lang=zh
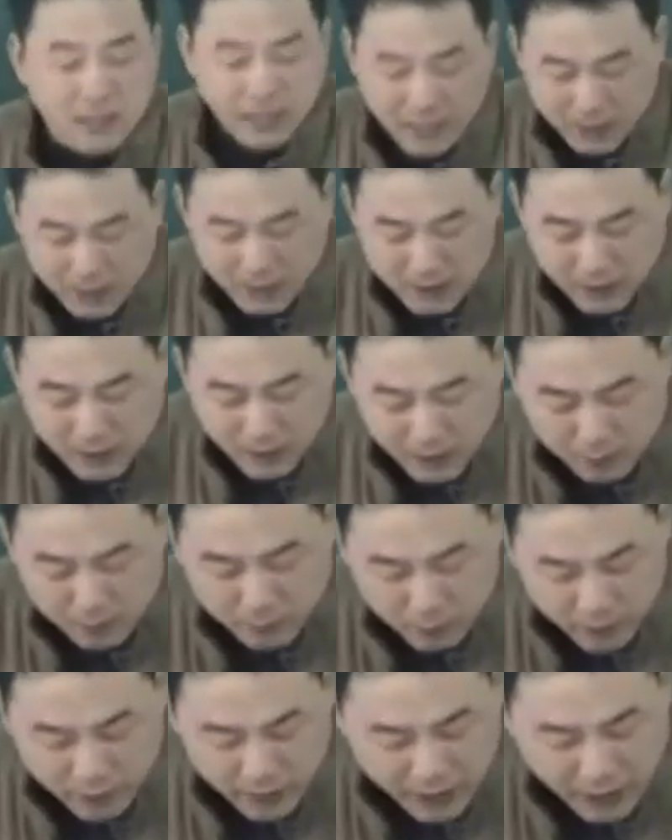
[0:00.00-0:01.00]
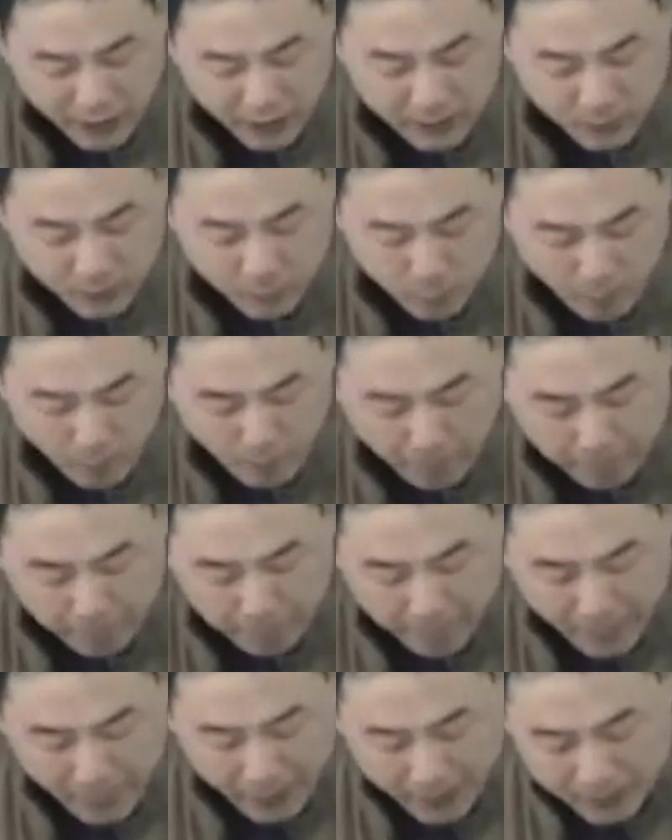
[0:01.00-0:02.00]
还是很不一样的。
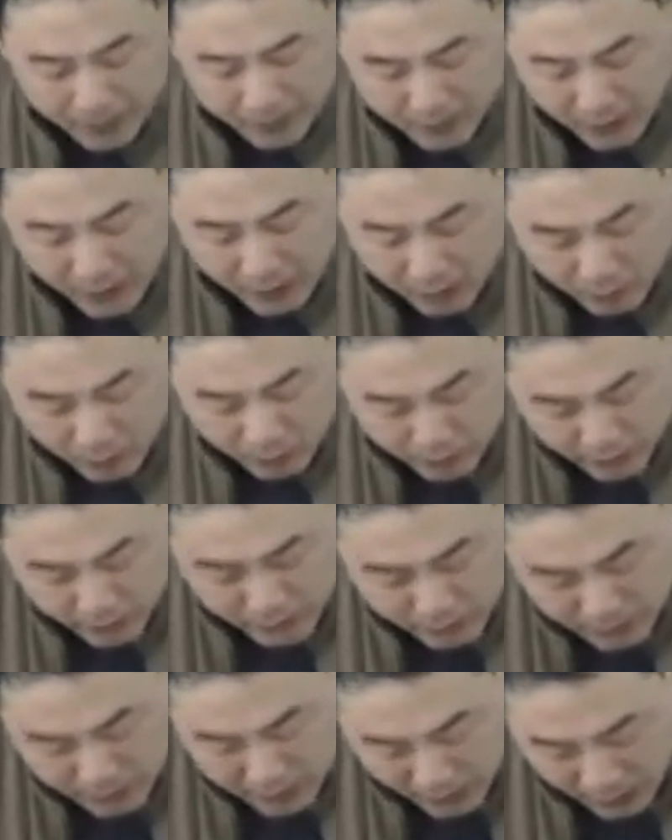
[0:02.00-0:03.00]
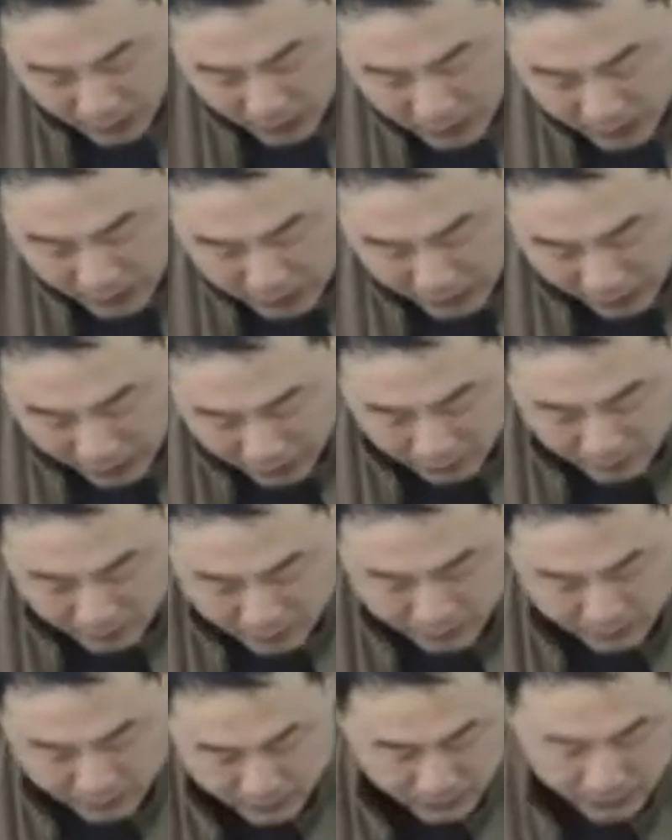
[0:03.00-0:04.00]
当归洋河汤，
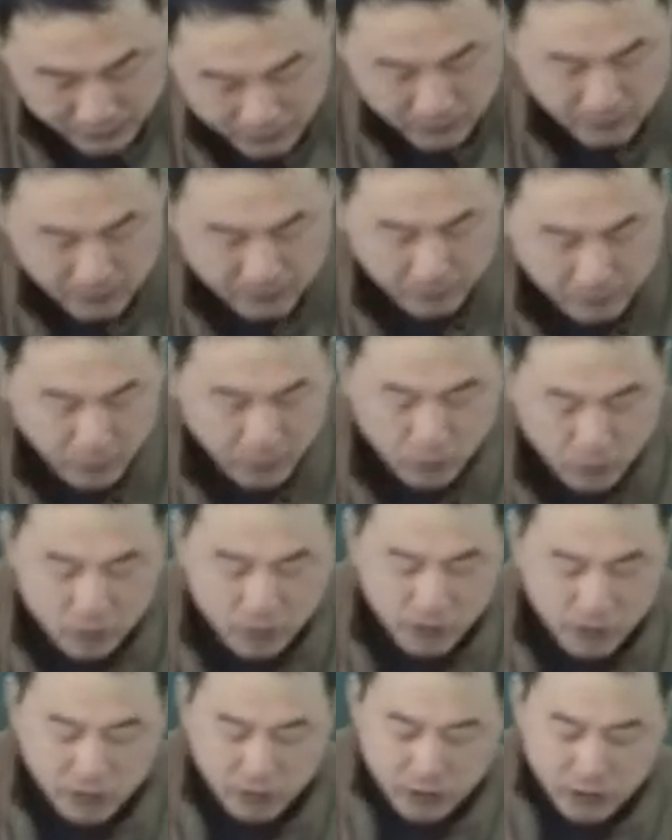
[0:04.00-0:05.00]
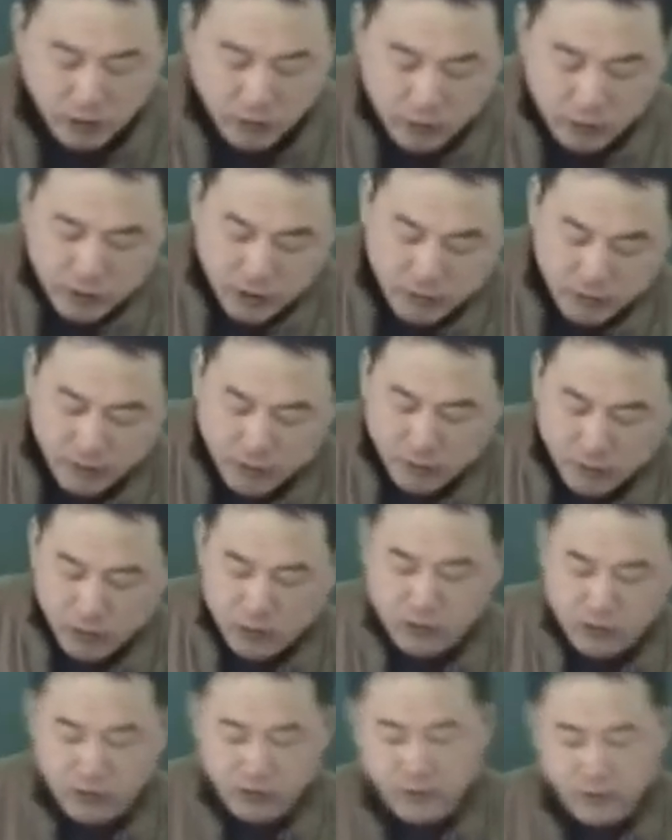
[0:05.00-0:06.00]
比如说有个同学问
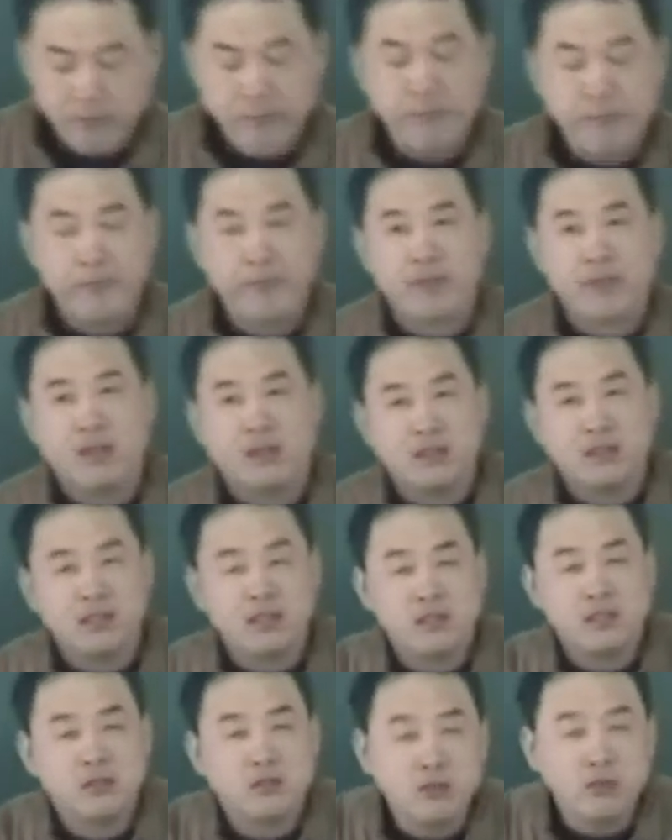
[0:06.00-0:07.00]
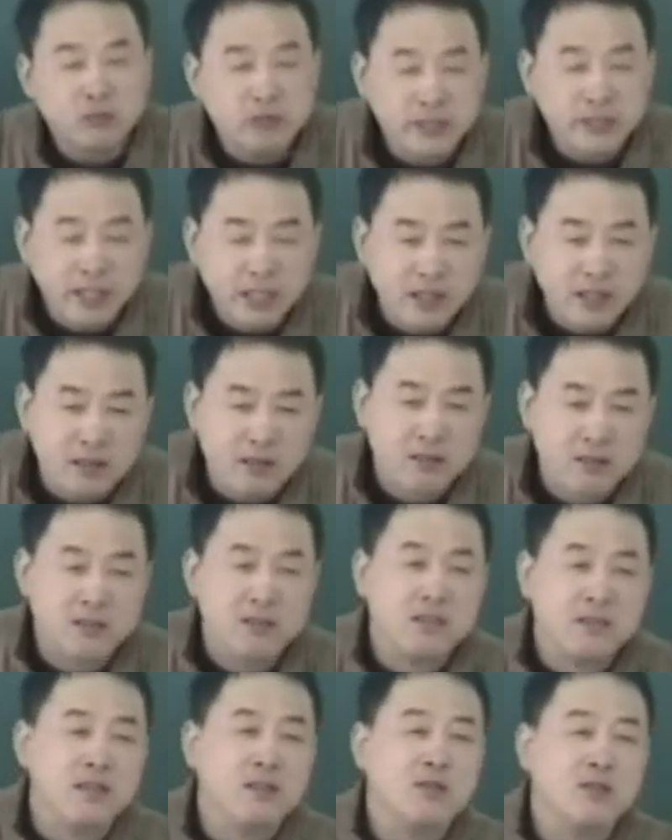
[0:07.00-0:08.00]
我说，自己冬天老
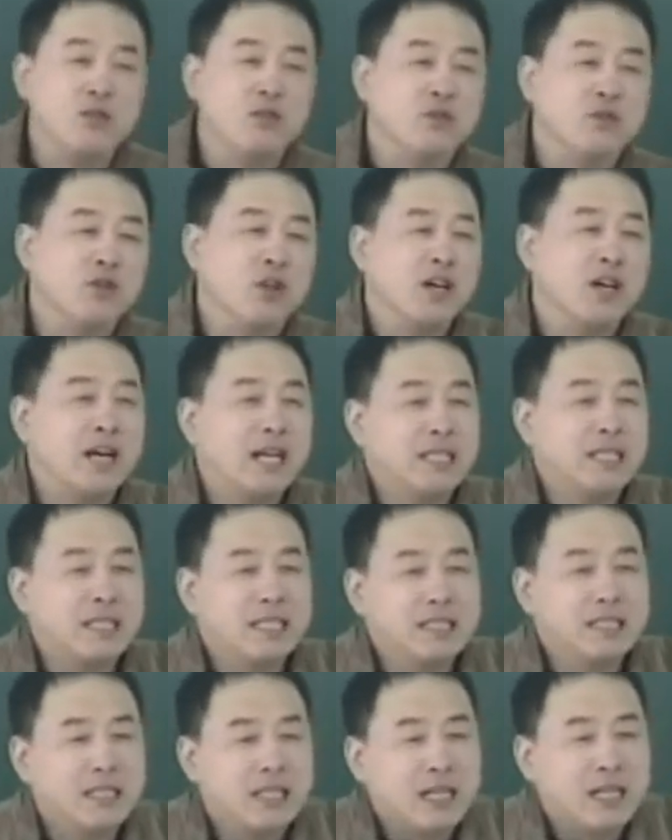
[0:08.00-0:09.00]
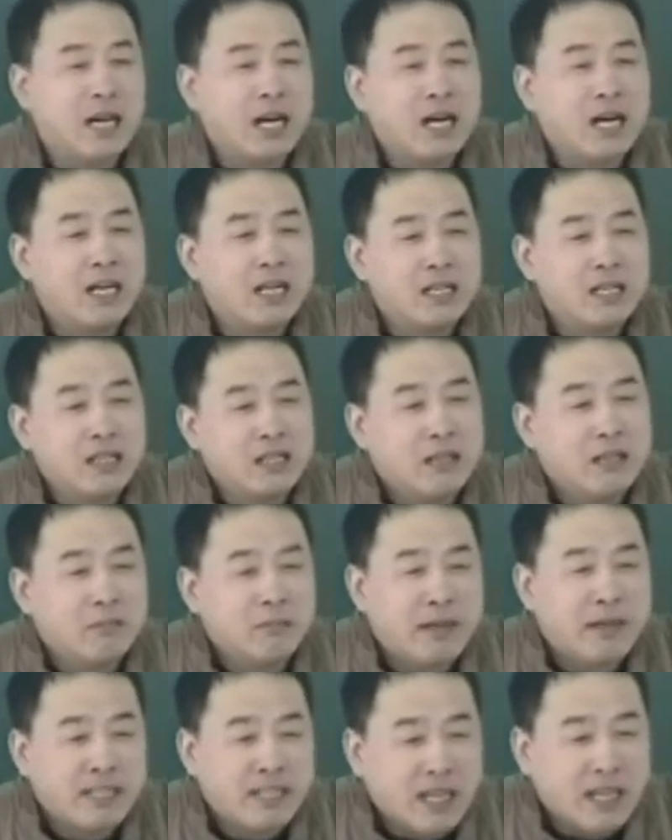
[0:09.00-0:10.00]
是生冻疮啊等等哈，
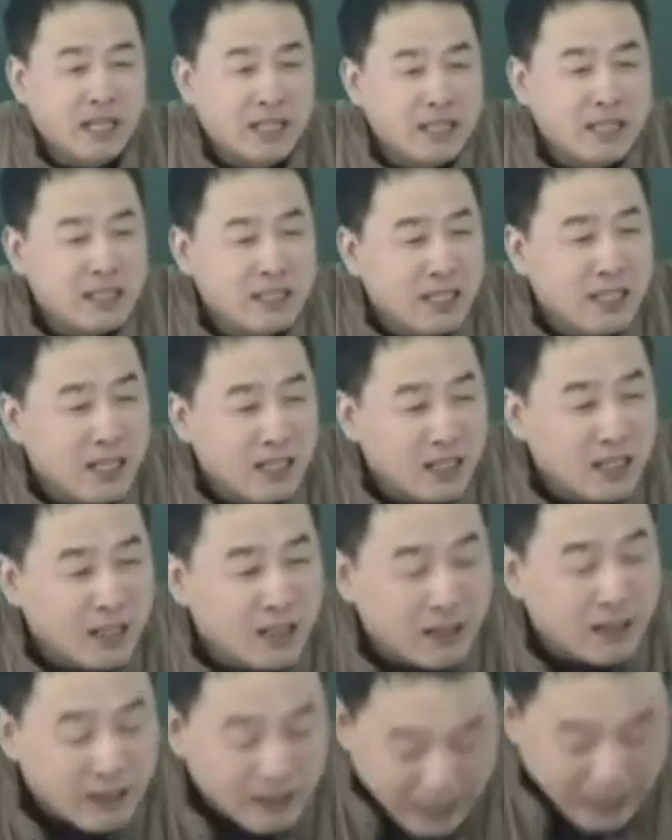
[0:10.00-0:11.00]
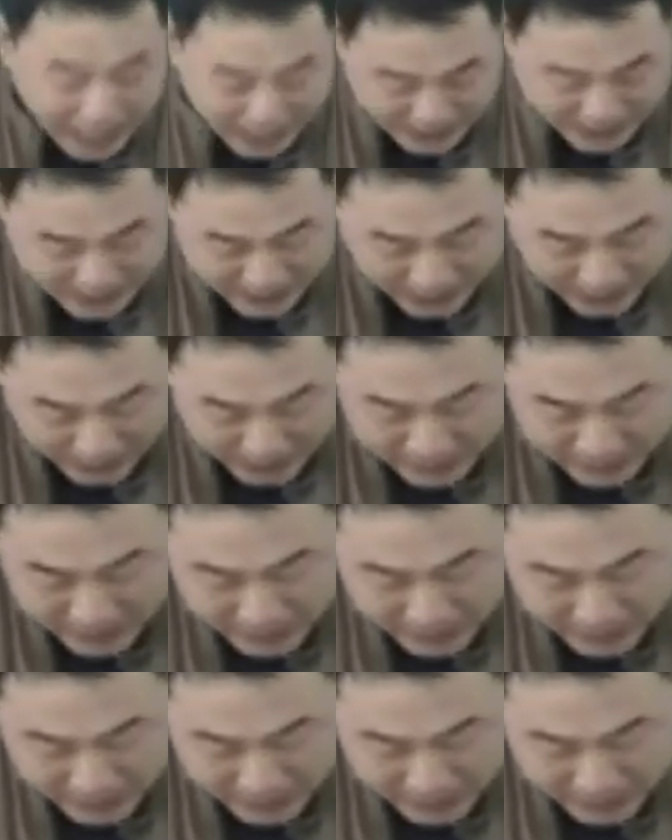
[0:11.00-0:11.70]
把洋和汤好好看一下。